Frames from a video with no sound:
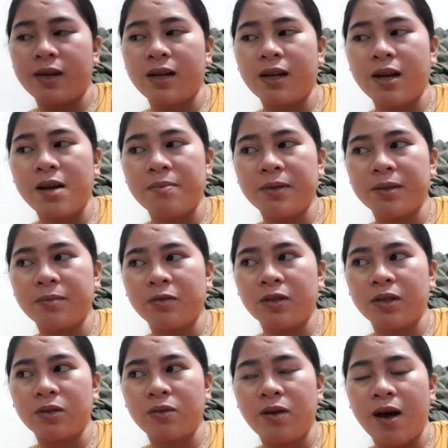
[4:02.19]
ilang gamit mo
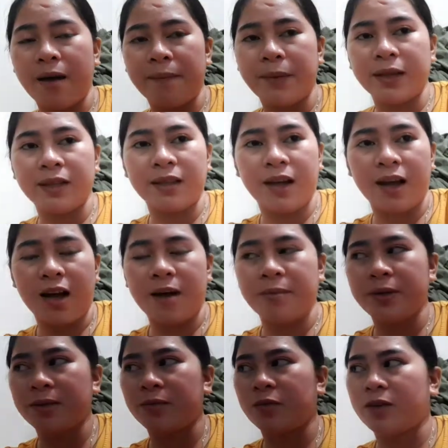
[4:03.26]
na to? Apat na
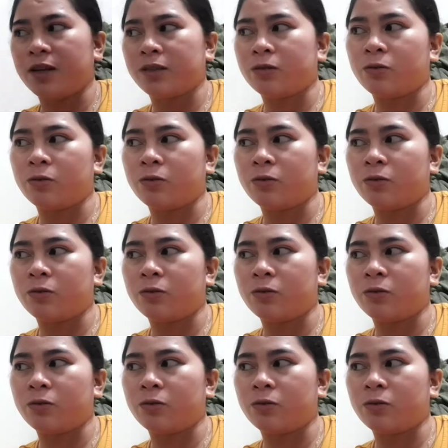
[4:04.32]
gamit mo na.